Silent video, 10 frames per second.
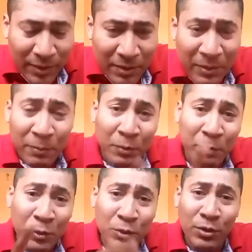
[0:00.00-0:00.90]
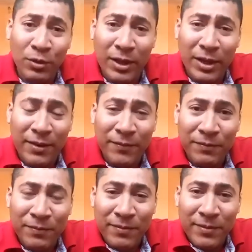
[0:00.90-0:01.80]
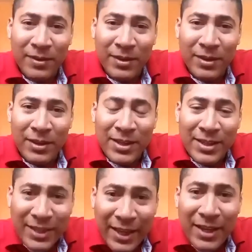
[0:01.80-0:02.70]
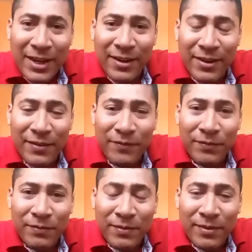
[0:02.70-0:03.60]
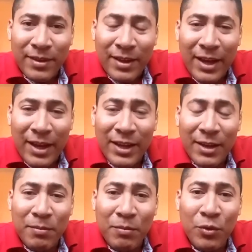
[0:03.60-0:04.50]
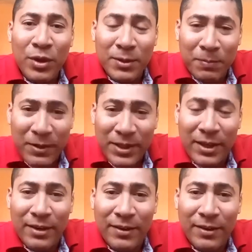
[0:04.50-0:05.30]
me propuse un día ser alguien muy especial.